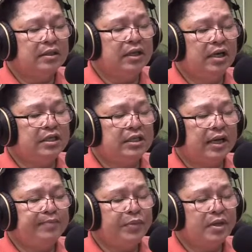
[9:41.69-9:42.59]

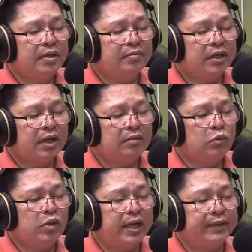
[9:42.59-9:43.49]
iglesia matag
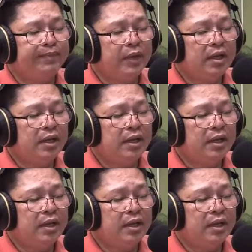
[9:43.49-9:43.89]
bulan